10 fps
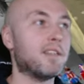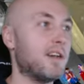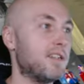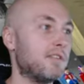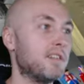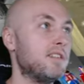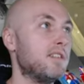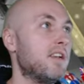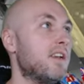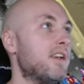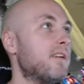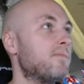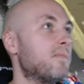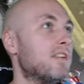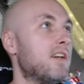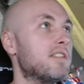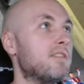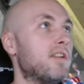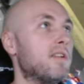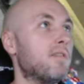halt auch ist. Ne?
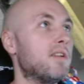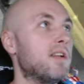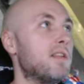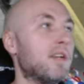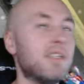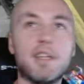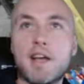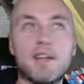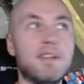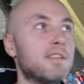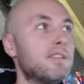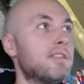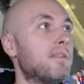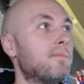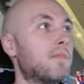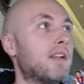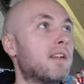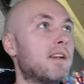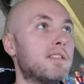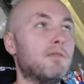Also wenn euer Leben richtig kacke ist, dann
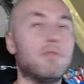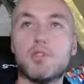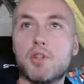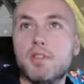kann es natürlich schon